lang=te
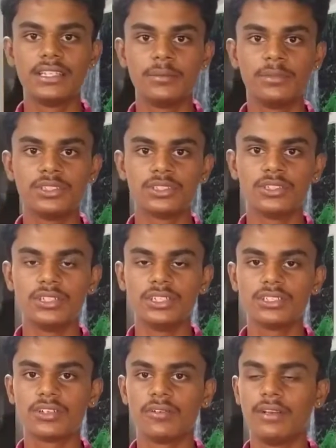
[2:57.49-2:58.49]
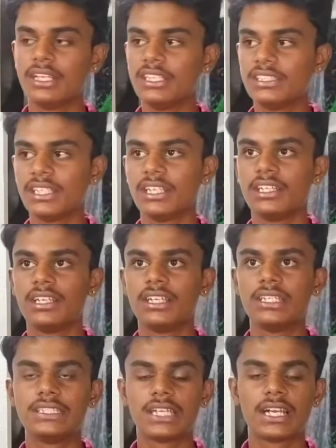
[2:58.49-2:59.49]
చేయించుకోండి సో ఒకవేళ టీచర్ అయితే
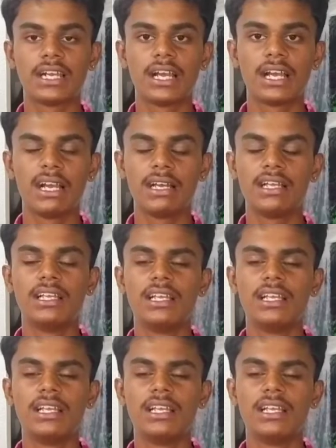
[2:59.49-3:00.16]
టీచర్ లాగా